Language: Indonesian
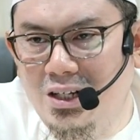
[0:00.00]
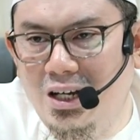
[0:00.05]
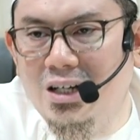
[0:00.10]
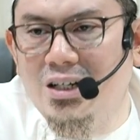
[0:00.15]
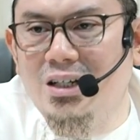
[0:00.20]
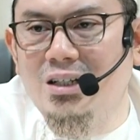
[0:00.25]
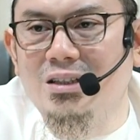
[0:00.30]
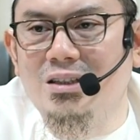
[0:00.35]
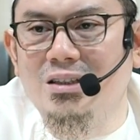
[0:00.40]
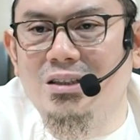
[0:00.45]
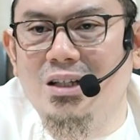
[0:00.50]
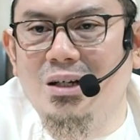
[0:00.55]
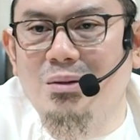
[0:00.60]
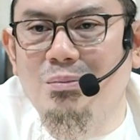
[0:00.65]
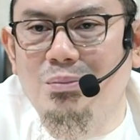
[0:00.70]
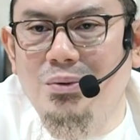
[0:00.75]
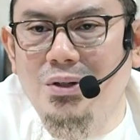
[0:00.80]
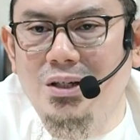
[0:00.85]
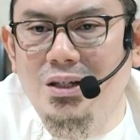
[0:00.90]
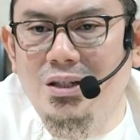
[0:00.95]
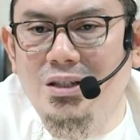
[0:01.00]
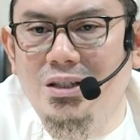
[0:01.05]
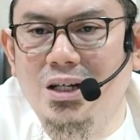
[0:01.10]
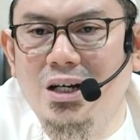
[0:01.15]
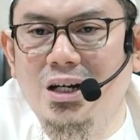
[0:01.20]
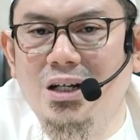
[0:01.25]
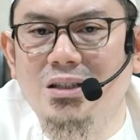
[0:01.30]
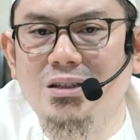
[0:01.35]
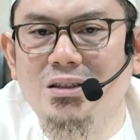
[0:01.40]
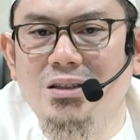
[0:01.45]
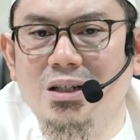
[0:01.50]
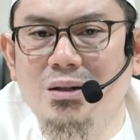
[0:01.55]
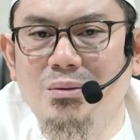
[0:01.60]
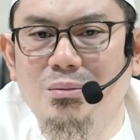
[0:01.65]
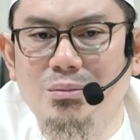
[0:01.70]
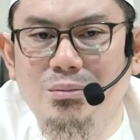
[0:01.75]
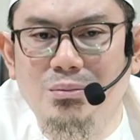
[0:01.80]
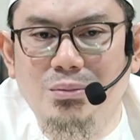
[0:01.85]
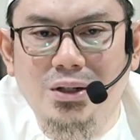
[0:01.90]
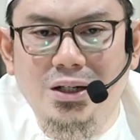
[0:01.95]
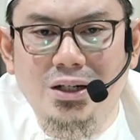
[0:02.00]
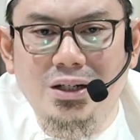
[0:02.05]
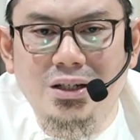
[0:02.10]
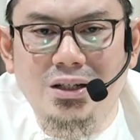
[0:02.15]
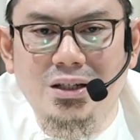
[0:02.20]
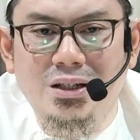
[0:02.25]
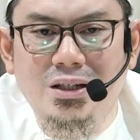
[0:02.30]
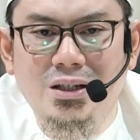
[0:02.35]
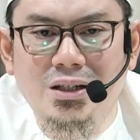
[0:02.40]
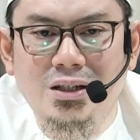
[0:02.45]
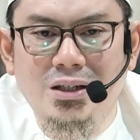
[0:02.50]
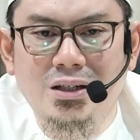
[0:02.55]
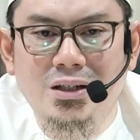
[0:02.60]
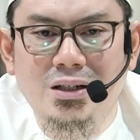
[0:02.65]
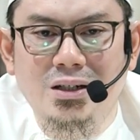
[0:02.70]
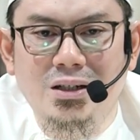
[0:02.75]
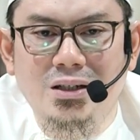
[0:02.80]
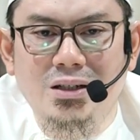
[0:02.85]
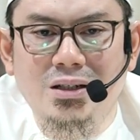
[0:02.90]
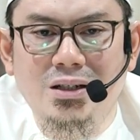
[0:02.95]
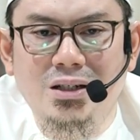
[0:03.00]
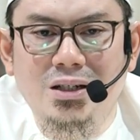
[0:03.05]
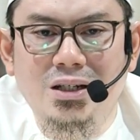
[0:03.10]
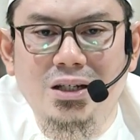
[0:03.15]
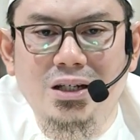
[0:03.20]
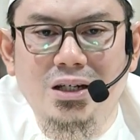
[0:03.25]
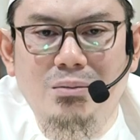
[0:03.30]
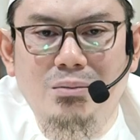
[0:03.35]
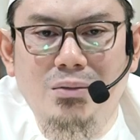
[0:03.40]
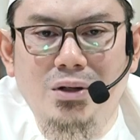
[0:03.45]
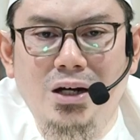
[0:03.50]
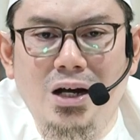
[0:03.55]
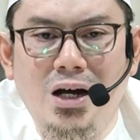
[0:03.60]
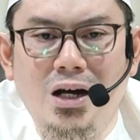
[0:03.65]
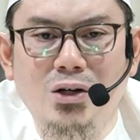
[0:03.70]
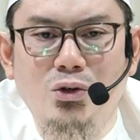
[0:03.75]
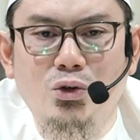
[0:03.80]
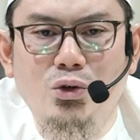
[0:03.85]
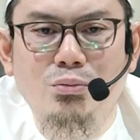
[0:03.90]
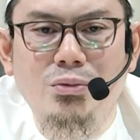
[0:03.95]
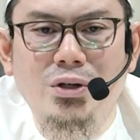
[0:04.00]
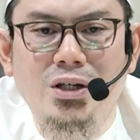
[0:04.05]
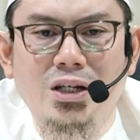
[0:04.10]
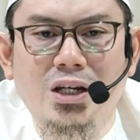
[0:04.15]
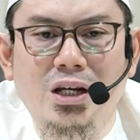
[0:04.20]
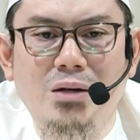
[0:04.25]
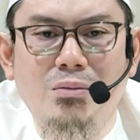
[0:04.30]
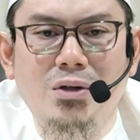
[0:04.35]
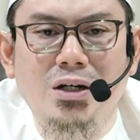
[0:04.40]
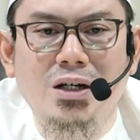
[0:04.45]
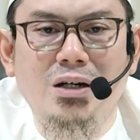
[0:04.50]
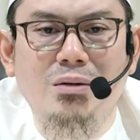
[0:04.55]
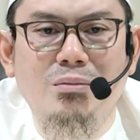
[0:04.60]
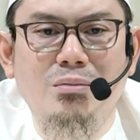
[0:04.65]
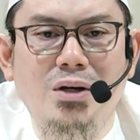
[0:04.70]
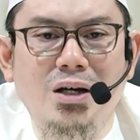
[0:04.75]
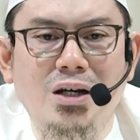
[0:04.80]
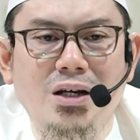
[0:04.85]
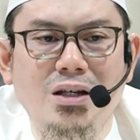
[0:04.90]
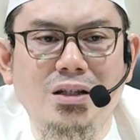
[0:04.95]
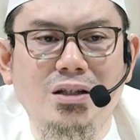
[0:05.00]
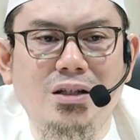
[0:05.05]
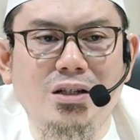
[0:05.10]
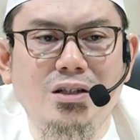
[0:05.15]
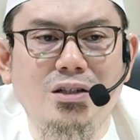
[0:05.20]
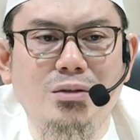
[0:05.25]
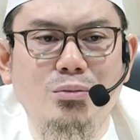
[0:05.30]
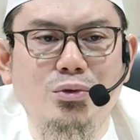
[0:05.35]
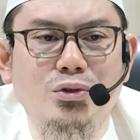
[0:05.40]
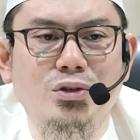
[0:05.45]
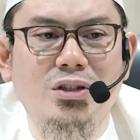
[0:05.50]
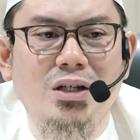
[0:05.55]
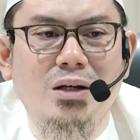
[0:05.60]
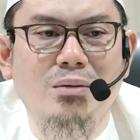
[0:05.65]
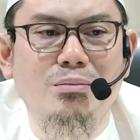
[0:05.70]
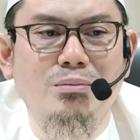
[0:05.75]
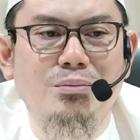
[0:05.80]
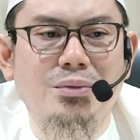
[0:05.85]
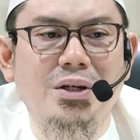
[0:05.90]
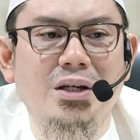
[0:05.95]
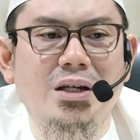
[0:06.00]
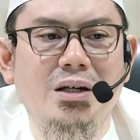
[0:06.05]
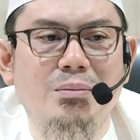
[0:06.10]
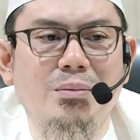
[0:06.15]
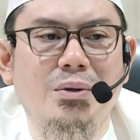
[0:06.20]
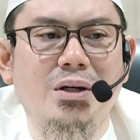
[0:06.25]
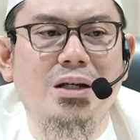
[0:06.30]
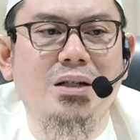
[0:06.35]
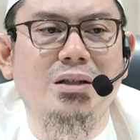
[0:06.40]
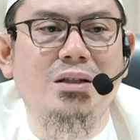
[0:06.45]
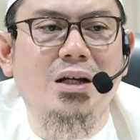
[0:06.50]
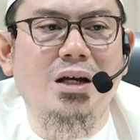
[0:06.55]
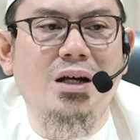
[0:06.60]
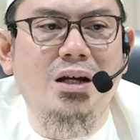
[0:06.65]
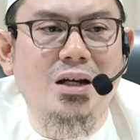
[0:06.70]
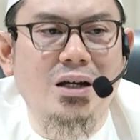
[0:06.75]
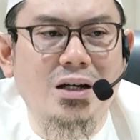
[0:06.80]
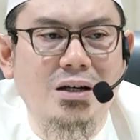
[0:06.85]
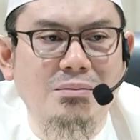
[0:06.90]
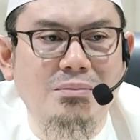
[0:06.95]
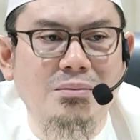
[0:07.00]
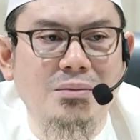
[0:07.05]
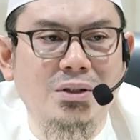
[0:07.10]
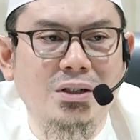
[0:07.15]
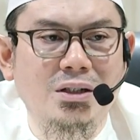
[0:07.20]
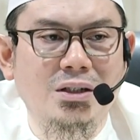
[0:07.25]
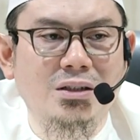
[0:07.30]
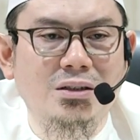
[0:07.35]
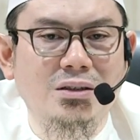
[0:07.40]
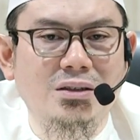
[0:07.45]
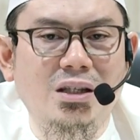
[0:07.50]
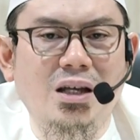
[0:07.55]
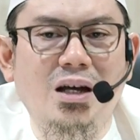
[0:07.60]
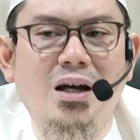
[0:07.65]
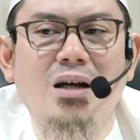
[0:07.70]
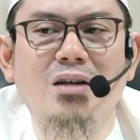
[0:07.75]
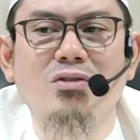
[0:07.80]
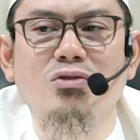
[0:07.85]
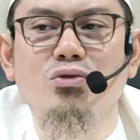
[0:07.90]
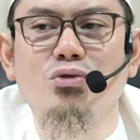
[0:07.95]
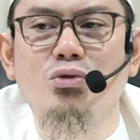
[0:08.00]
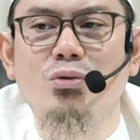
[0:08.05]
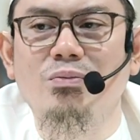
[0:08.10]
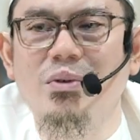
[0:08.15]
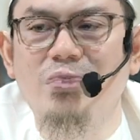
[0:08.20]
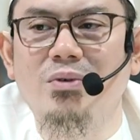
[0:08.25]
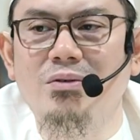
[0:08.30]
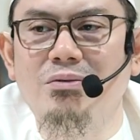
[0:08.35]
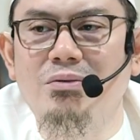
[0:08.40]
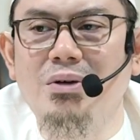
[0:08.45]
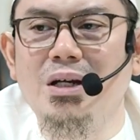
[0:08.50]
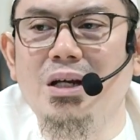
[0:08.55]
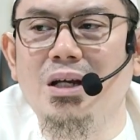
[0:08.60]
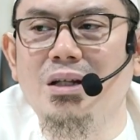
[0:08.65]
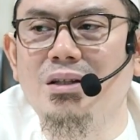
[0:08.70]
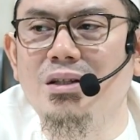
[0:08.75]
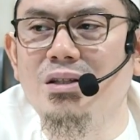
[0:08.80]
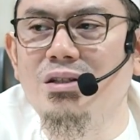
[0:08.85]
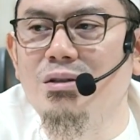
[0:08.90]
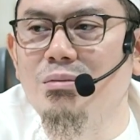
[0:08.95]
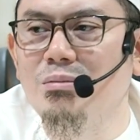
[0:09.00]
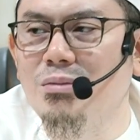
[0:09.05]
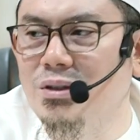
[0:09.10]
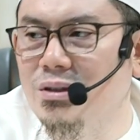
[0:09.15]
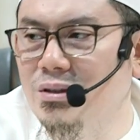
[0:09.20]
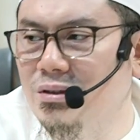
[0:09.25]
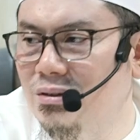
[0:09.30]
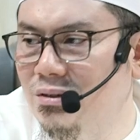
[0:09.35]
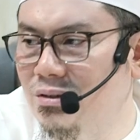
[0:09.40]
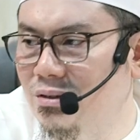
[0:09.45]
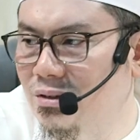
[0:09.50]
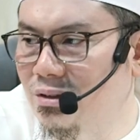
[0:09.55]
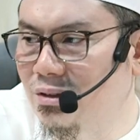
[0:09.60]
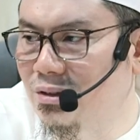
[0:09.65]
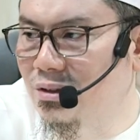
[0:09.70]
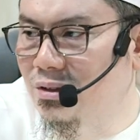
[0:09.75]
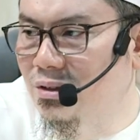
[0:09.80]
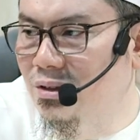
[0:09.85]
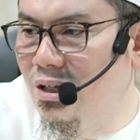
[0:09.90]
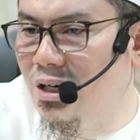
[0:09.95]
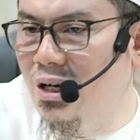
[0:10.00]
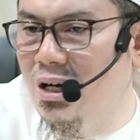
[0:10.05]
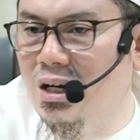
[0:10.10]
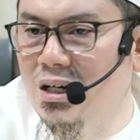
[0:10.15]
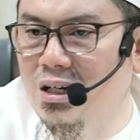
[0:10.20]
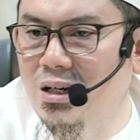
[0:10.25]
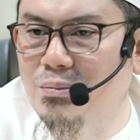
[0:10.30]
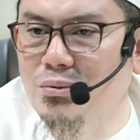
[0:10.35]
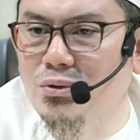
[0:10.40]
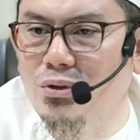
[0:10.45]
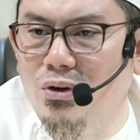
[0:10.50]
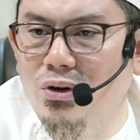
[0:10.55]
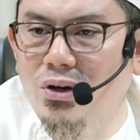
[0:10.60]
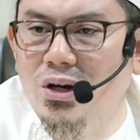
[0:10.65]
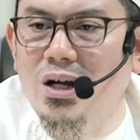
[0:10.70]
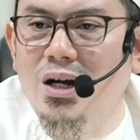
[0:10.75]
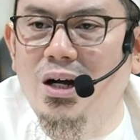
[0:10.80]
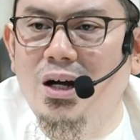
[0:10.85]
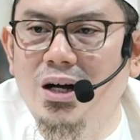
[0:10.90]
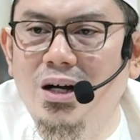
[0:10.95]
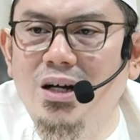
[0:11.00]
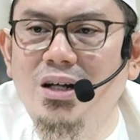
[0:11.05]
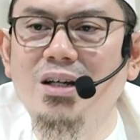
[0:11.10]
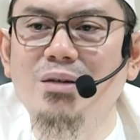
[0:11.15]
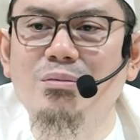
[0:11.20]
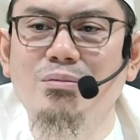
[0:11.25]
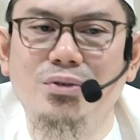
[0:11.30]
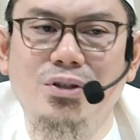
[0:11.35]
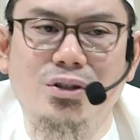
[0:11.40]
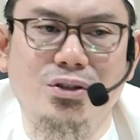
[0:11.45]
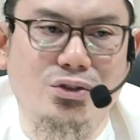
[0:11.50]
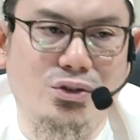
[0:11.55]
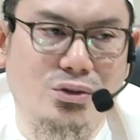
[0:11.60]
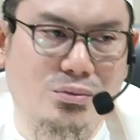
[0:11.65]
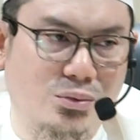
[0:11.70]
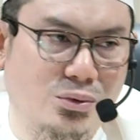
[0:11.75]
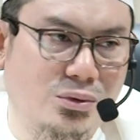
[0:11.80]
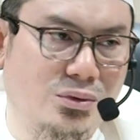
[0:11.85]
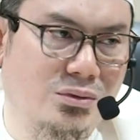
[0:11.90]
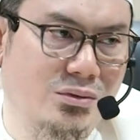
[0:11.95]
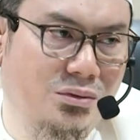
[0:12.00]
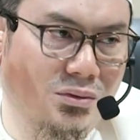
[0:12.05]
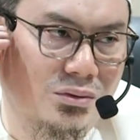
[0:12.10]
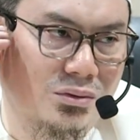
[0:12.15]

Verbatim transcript: Akan tetapi jangan sampai dia mengagumi dan menggemari tersebut sampai kepada tahap tahassub fanatisme terhadap seorang alim tersebut.